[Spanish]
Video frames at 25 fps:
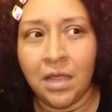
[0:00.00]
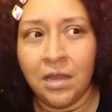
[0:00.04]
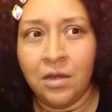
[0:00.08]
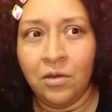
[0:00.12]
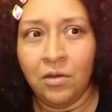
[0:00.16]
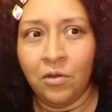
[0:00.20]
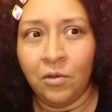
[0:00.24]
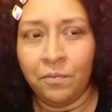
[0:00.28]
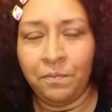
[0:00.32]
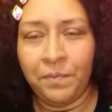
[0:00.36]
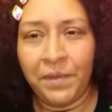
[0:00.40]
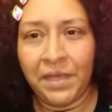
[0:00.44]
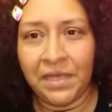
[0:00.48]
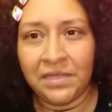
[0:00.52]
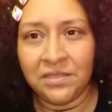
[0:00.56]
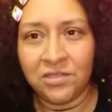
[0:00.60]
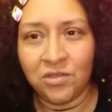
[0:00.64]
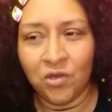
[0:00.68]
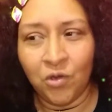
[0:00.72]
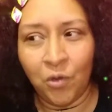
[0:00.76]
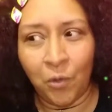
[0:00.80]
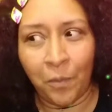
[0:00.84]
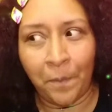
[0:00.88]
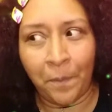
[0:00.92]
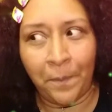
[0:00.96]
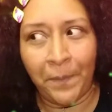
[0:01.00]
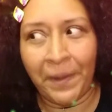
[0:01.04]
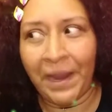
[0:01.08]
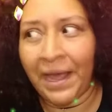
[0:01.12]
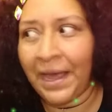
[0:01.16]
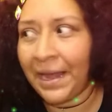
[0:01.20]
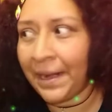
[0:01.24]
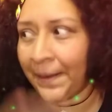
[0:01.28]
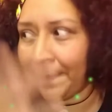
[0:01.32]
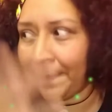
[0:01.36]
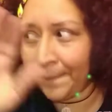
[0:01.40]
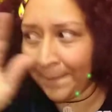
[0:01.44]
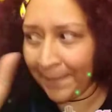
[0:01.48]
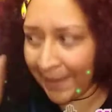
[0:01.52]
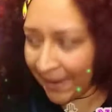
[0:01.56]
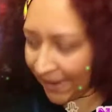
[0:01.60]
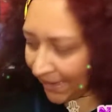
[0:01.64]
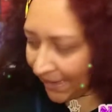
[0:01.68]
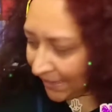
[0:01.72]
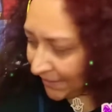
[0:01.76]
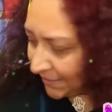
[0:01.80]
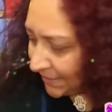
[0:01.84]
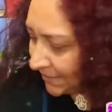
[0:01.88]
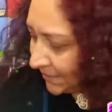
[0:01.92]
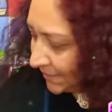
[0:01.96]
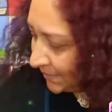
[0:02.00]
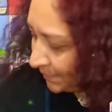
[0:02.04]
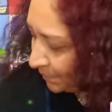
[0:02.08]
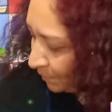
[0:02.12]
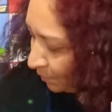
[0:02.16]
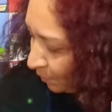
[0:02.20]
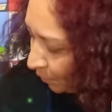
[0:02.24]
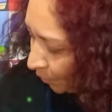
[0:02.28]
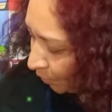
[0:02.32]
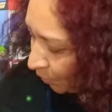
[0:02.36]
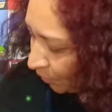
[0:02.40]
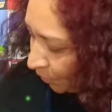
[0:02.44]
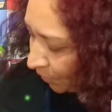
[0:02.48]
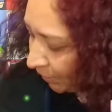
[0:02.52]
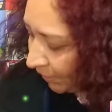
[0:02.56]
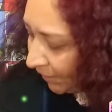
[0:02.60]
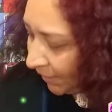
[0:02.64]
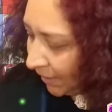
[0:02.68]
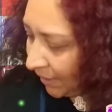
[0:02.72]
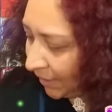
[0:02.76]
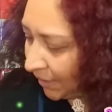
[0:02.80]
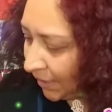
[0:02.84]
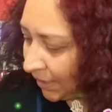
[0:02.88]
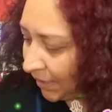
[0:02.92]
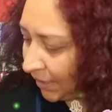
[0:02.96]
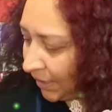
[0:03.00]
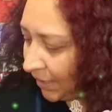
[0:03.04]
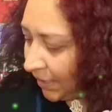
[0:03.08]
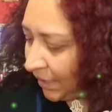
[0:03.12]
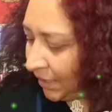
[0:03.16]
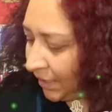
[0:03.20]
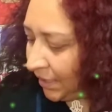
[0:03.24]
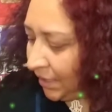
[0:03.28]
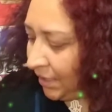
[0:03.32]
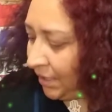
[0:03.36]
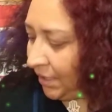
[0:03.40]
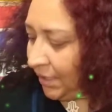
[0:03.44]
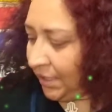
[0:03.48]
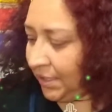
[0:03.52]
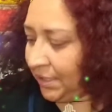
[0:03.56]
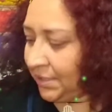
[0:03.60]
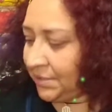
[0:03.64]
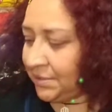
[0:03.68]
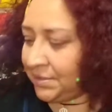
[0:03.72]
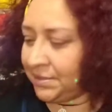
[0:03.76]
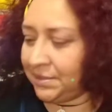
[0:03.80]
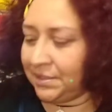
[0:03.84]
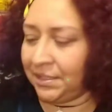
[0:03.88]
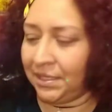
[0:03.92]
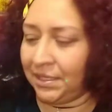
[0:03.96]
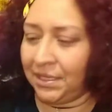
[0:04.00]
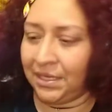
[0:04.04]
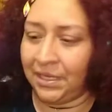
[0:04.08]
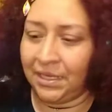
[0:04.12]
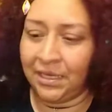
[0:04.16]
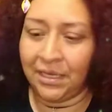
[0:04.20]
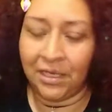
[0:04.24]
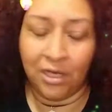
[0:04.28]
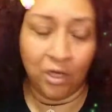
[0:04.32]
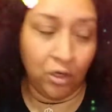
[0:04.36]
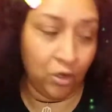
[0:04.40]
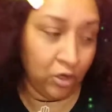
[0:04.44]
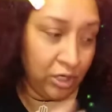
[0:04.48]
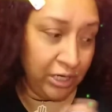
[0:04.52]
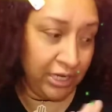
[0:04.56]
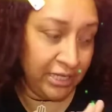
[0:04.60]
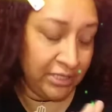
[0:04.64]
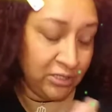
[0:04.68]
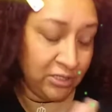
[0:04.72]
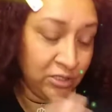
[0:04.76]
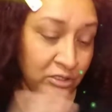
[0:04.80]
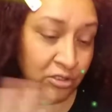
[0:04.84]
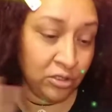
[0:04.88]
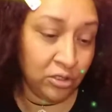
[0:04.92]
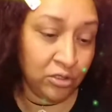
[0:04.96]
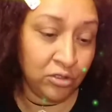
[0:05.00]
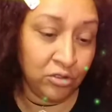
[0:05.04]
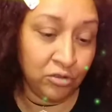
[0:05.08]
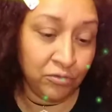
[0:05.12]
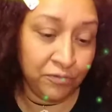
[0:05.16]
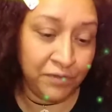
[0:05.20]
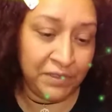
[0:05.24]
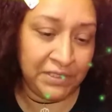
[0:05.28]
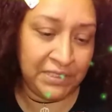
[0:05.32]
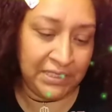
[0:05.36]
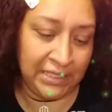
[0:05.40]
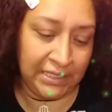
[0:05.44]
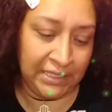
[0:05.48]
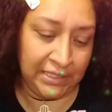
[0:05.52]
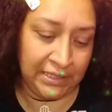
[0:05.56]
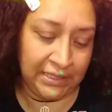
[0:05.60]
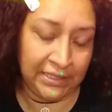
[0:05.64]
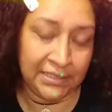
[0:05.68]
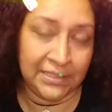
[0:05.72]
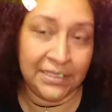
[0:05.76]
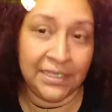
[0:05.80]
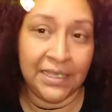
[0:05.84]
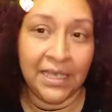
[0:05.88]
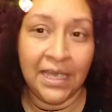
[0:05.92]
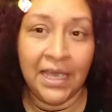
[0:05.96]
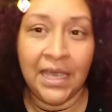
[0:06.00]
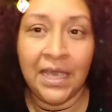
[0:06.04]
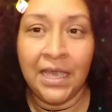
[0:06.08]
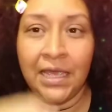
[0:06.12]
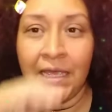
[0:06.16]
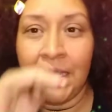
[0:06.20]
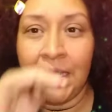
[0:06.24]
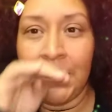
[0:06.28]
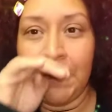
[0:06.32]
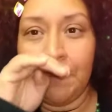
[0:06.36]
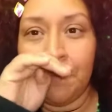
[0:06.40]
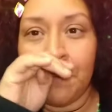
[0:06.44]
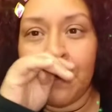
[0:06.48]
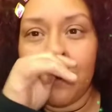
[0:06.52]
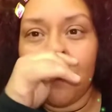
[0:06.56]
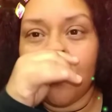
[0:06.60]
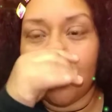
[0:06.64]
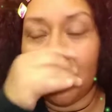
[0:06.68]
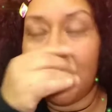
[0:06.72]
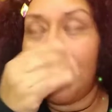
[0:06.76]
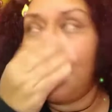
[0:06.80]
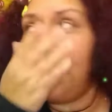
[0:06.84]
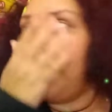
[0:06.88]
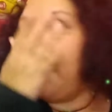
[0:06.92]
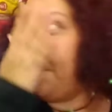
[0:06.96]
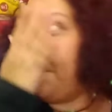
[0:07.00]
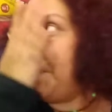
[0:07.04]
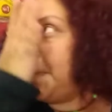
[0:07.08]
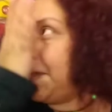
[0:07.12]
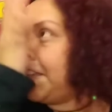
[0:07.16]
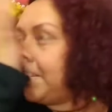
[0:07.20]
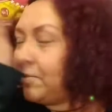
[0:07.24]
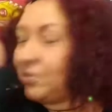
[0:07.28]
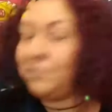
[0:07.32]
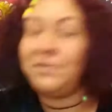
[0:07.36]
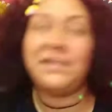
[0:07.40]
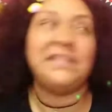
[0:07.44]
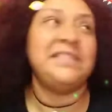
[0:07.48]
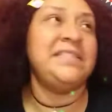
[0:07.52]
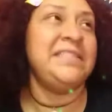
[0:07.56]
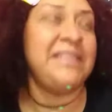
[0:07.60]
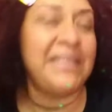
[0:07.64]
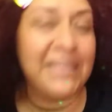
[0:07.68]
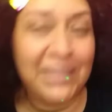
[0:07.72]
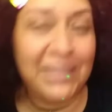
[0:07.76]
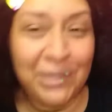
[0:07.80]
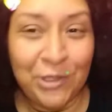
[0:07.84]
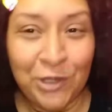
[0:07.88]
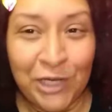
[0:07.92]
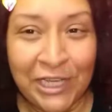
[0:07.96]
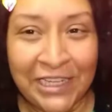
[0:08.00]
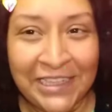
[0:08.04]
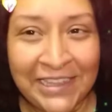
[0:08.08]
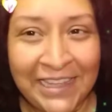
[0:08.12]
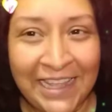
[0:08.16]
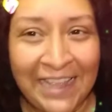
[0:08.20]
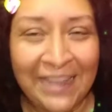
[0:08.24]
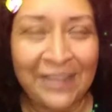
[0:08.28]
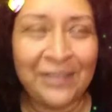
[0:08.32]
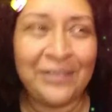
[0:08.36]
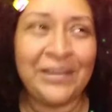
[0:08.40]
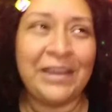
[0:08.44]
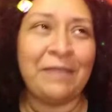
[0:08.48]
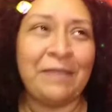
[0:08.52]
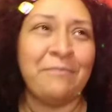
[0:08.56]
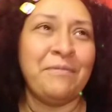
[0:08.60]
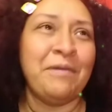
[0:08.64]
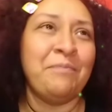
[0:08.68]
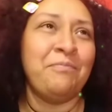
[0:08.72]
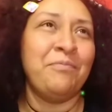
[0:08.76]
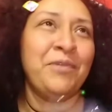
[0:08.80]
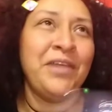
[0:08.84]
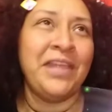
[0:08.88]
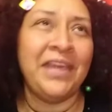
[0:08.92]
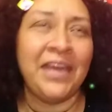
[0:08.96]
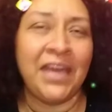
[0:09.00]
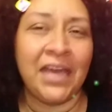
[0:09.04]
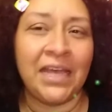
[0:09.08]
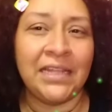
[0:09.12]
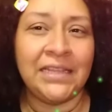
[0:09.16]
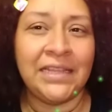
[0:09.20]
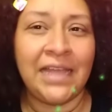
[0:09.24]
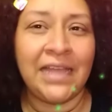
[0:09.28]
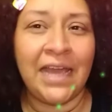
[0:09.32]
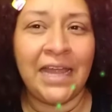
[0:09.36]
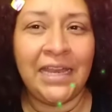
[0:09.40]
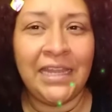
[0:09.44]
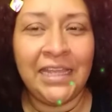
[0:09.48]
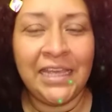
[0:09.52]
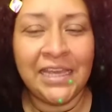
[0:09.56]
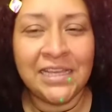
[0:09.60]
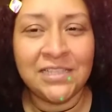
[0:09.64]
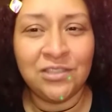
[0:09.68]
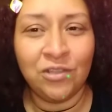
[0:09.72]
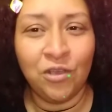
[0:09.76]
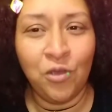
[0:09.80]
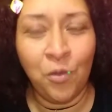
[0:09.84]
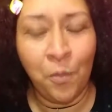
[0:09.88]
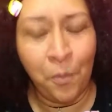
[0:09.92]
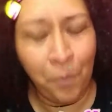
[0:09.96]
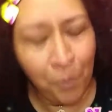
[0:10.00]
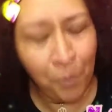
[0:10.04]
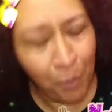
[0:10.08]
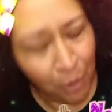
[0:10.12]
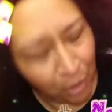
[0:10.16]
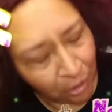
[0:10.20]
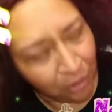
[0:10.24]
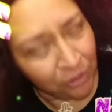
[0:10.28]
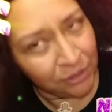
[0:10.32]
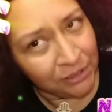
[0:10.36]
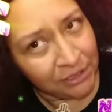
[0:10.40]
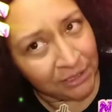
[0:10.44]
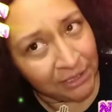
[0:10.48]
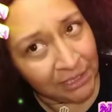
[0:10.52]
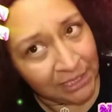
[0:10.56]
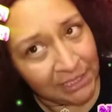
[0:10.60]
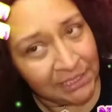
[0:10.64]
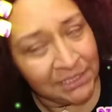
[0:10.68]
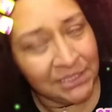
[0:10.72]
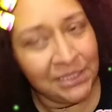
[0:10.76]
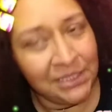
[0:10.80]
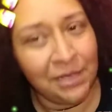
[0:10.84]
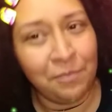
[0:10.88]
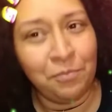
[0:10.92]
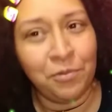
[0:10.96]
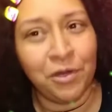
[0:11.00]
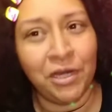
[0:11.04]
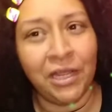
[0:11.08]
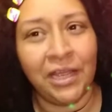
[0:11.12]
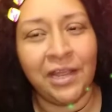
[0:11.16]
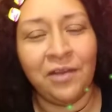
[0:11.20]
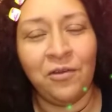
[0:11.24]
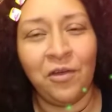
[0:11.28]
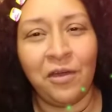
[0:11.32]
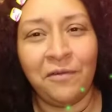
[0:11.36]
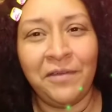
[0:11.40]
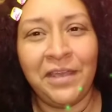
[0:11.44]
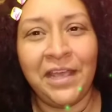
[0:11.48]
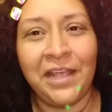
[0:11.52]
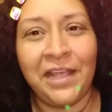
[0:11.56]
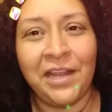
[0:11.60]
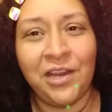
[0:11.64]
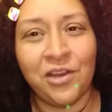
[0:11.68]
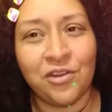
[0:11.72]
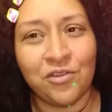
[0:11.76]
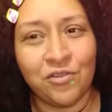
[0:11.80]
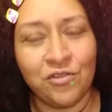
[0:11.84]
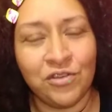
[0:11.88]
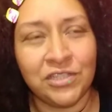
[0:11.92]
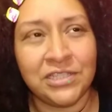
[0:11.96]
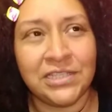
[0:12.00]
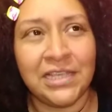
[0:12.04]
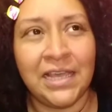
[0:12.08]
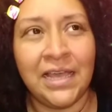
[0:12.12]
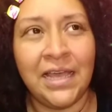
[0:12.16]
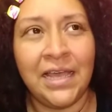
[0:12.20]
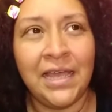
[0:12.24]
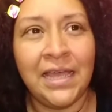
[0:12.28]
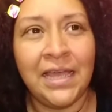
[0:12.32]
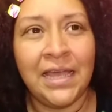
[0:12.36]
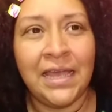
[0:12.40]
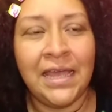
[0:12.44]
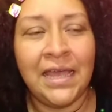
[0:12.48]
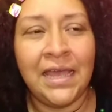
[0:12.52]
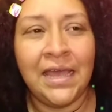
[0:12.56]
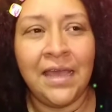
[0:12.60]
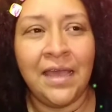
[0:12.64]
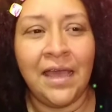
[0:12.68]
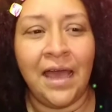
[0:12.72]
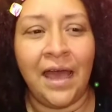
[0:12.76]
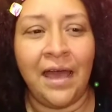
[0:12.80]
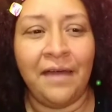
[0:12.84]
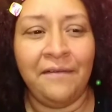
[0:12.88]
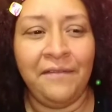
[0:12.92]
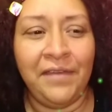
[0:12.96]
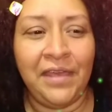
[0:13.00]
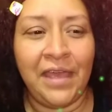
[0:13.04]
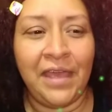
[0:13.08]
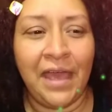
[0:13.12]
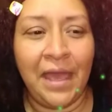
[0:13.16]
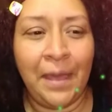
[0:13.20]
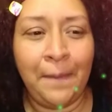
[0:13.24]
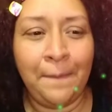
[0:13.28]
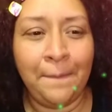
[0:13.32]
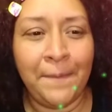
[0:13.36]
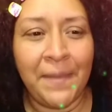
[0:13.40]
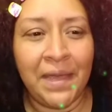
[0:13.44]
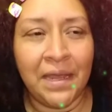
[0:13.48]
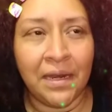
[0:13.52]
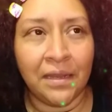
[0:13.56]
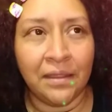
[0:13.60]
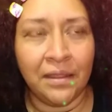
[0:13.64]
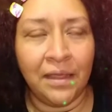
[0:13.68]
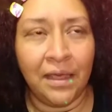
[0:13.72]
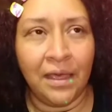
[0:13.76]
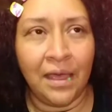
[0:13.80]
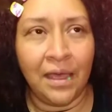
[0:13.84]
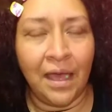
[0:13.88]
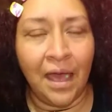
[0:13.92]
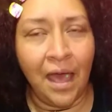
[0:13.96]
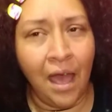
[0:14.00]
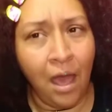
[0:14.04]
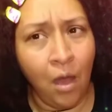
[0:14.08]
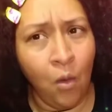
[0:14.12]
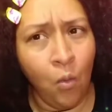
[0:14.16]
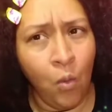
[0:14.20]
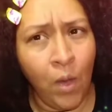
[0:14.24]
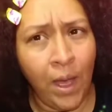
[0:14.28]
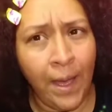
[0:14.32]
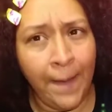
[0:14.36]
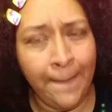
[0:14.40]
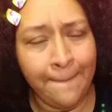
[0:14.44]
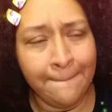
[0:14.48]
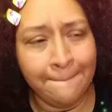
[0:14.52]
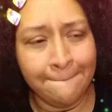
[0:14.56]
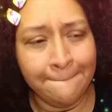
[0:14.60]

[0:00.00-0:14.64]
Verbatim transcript: No pienso comprar más porque este, con eso son suficientes. Y bueno, el más nuevecito que tengo que me puede encantar y que estoy un poco triste porque no había en rosa, había en verde agua,